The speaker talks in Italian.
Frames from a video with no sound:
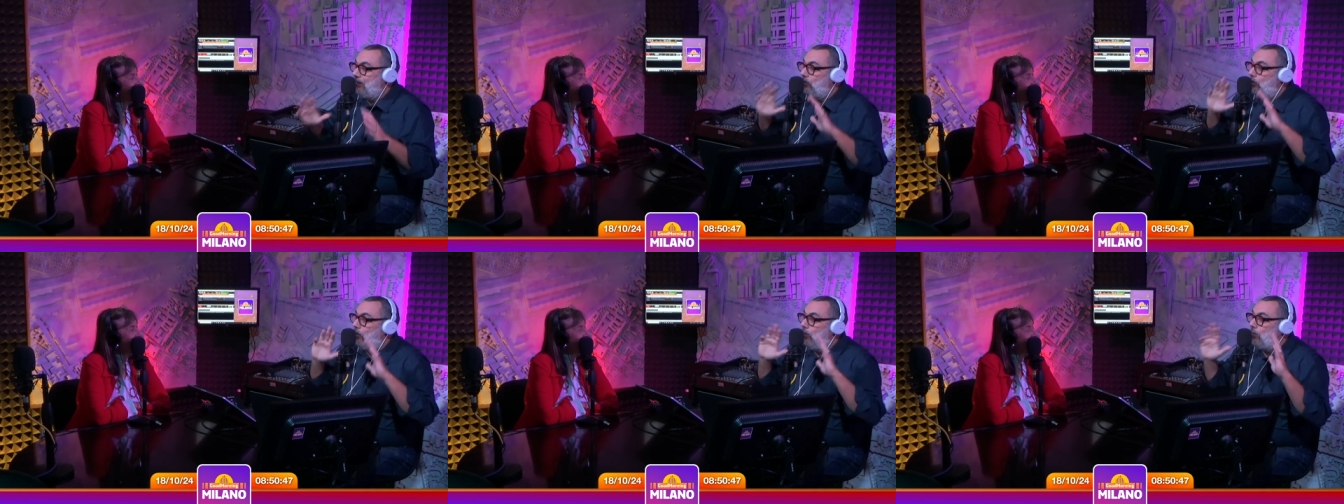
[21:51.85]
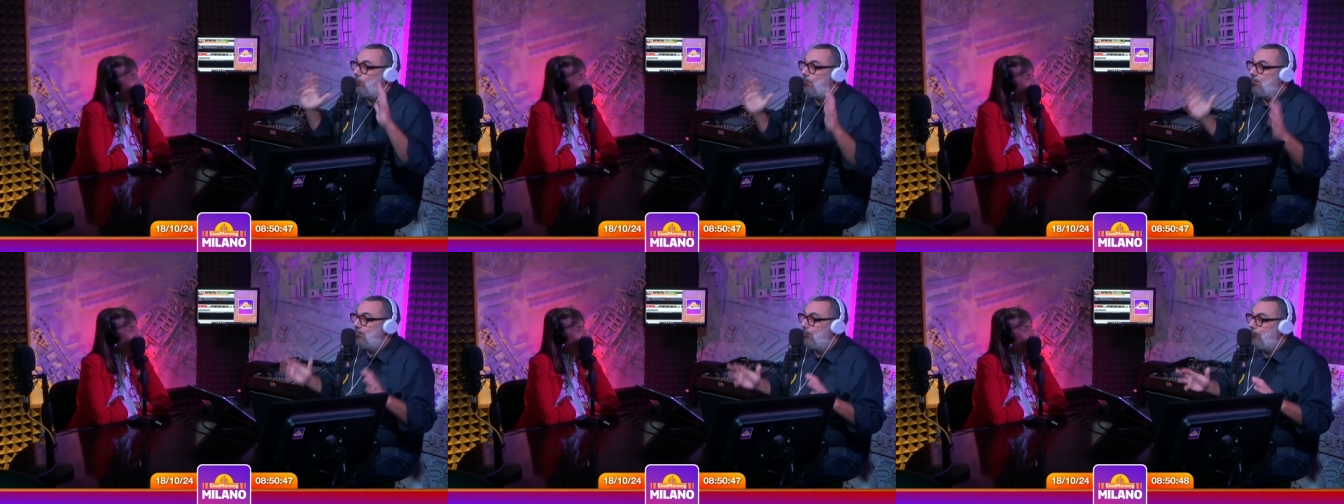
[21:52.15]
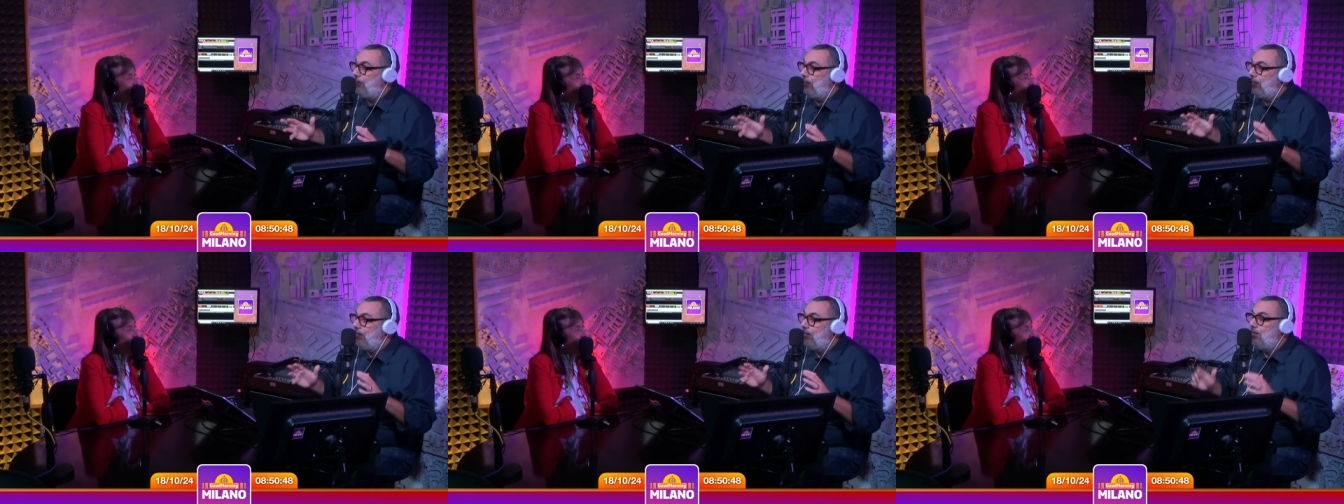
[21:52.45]
tutto quello che dobbiamo
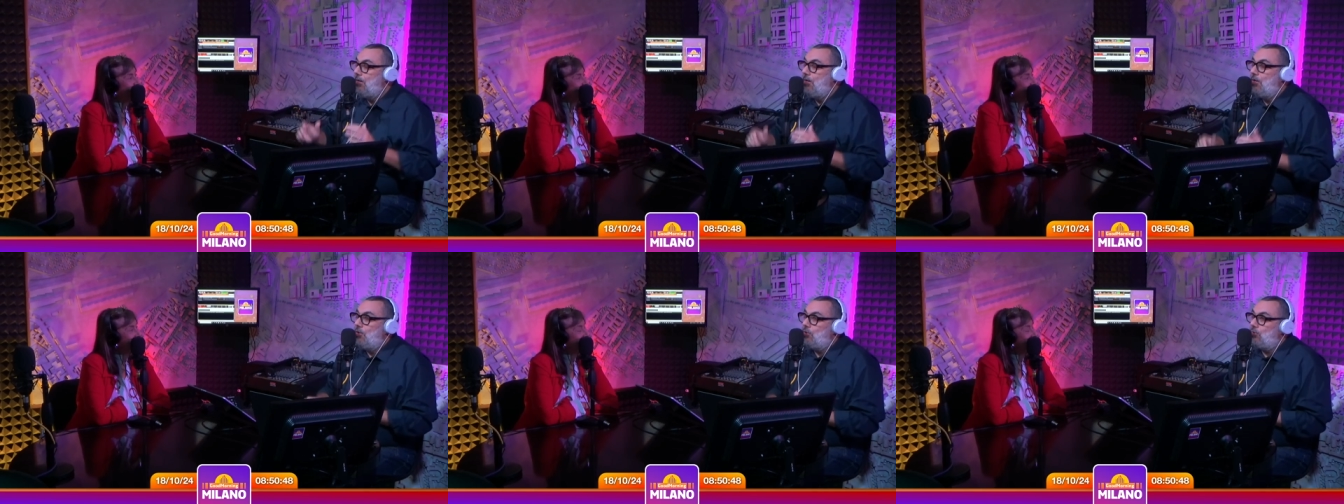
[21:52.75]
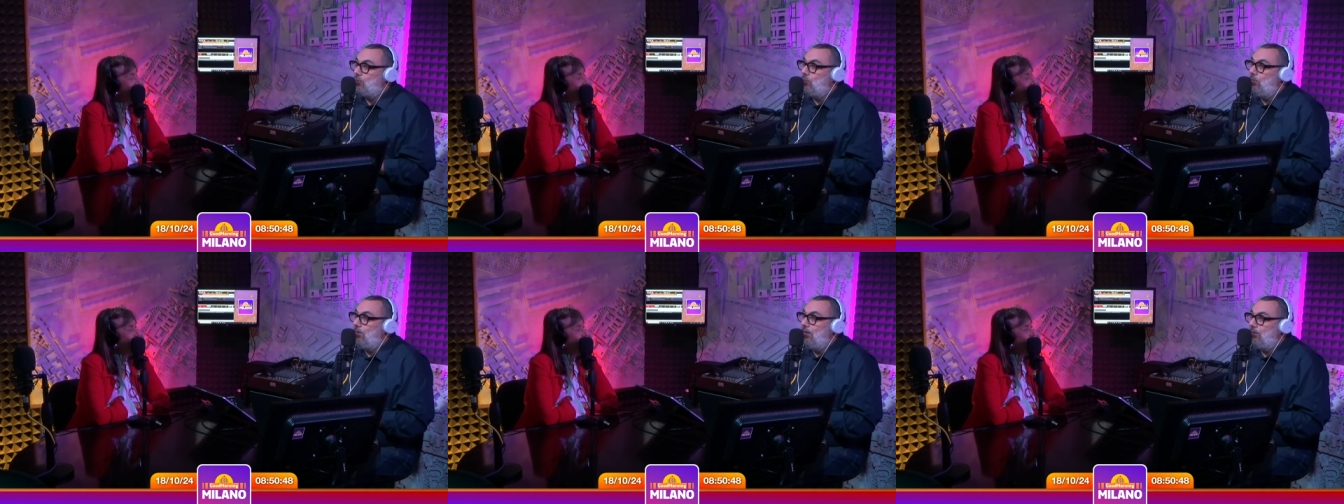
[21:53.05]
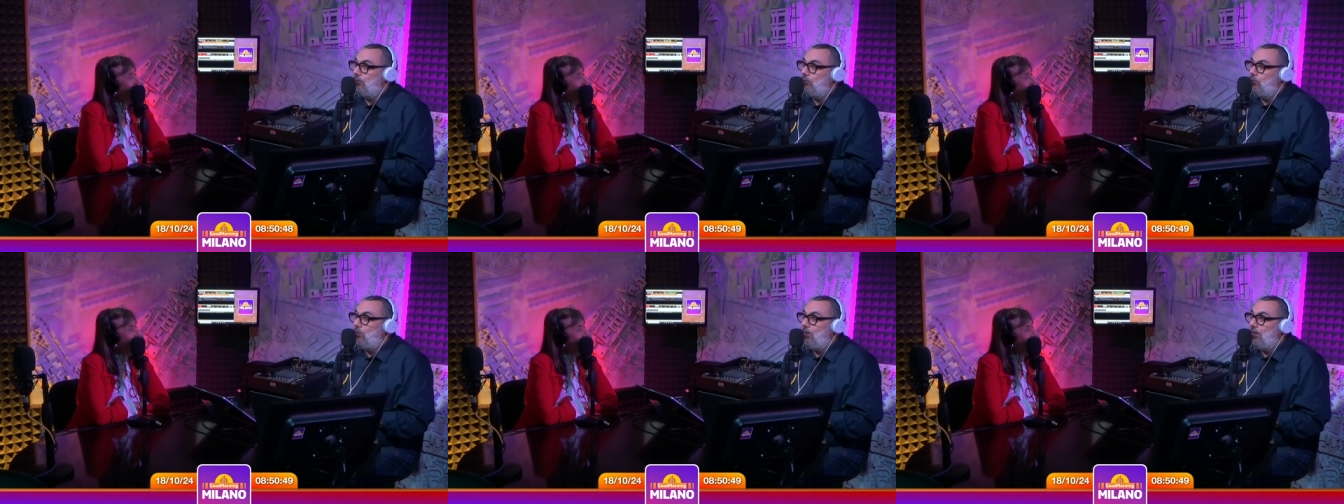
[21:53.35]
sapere sulla
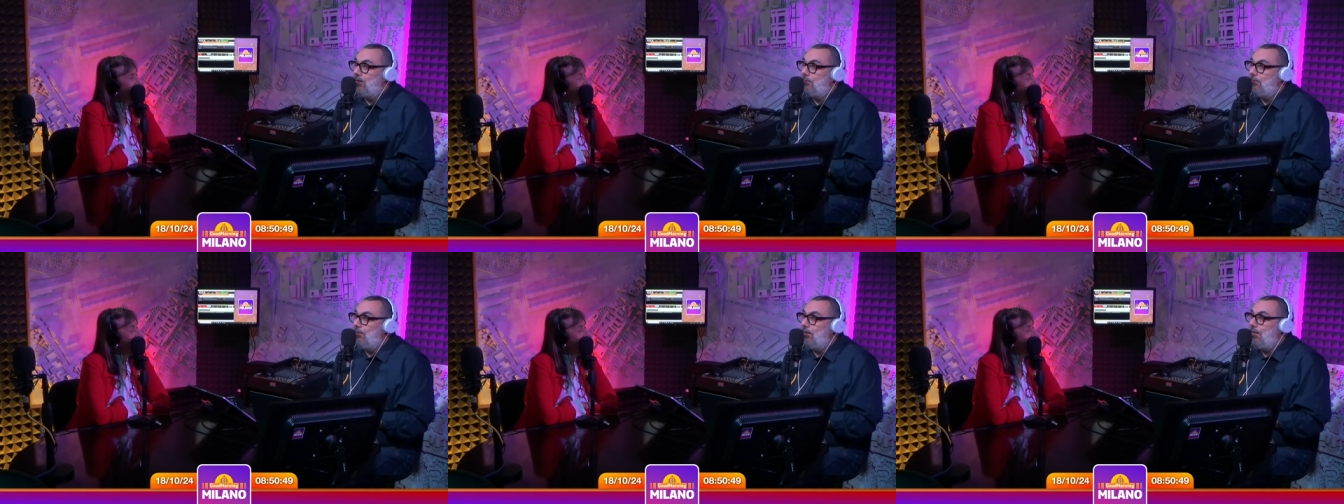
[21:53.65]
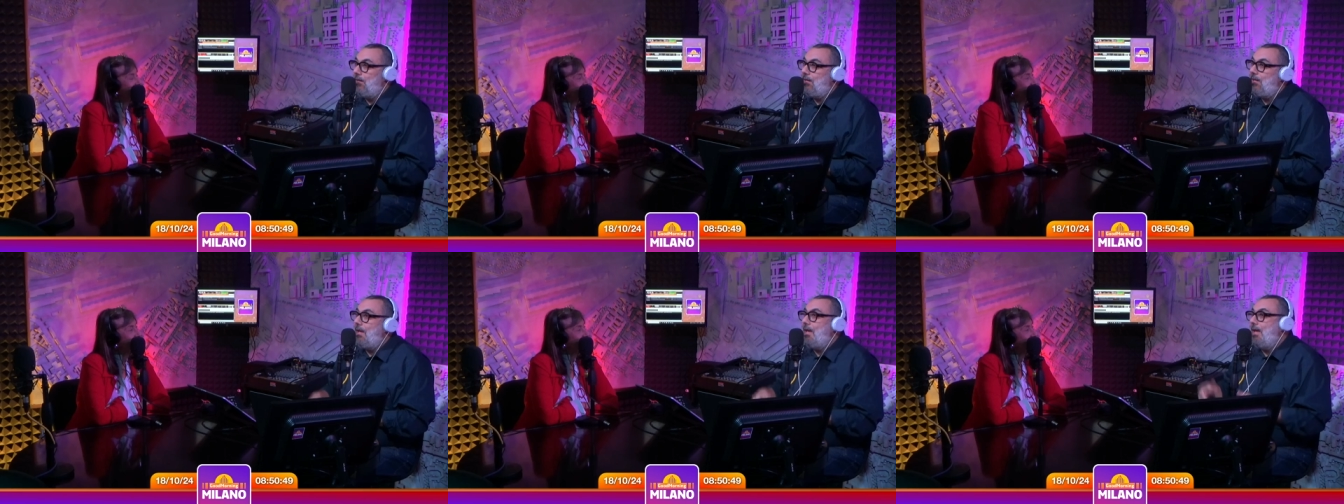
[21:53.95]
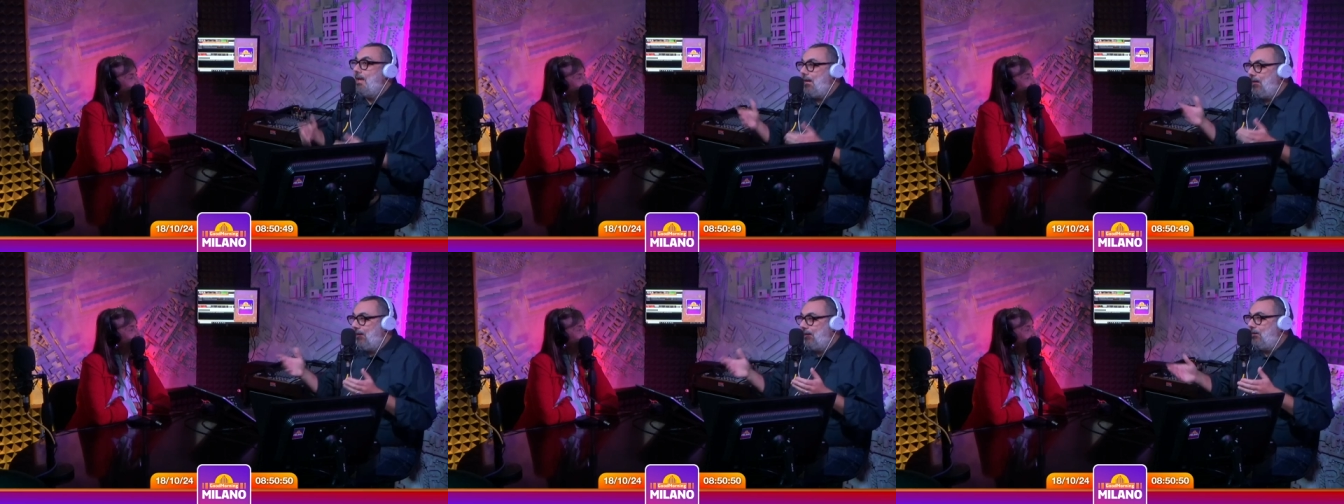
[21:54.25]
tua libreria
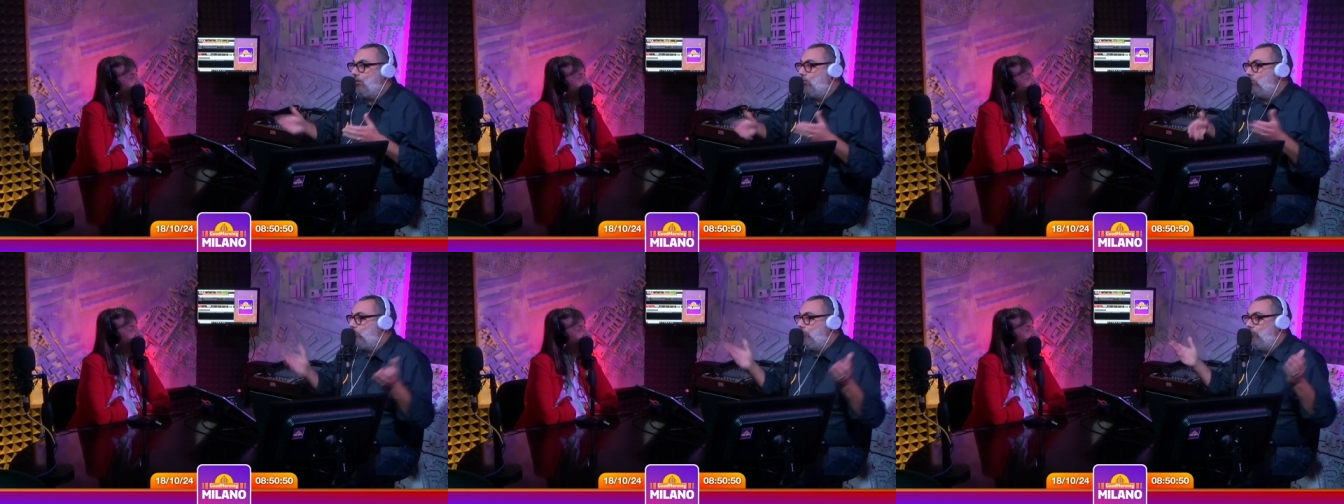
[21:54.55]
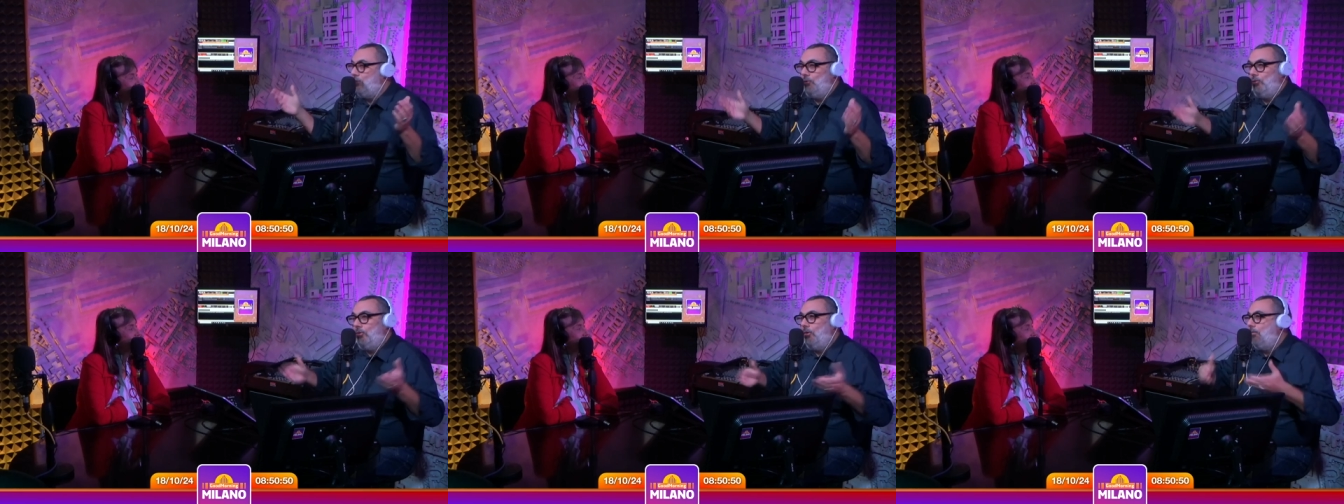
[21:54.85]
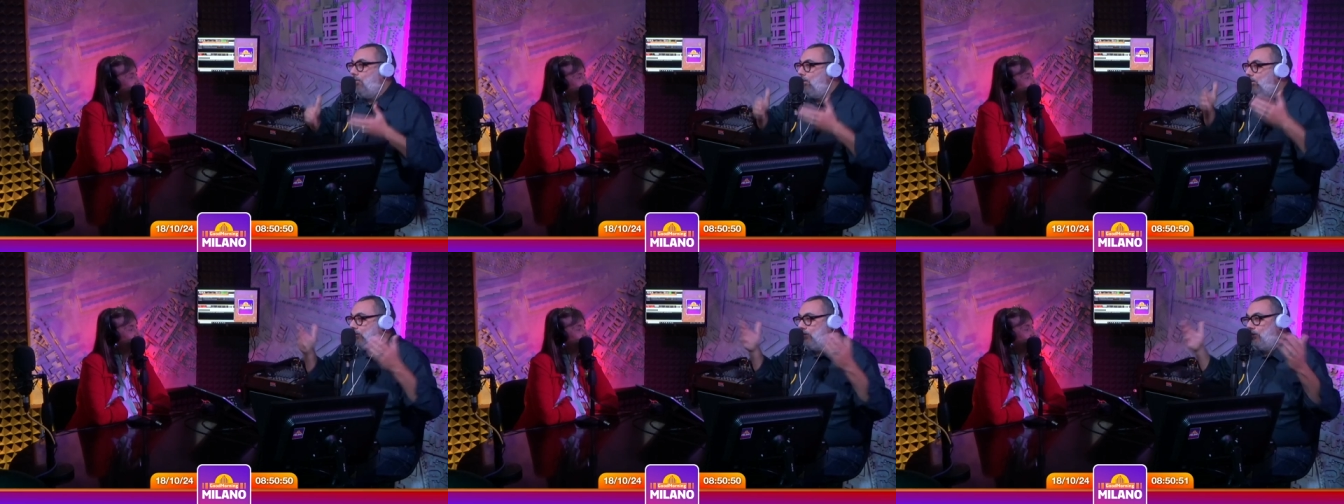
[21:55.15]
e anche a questo punto,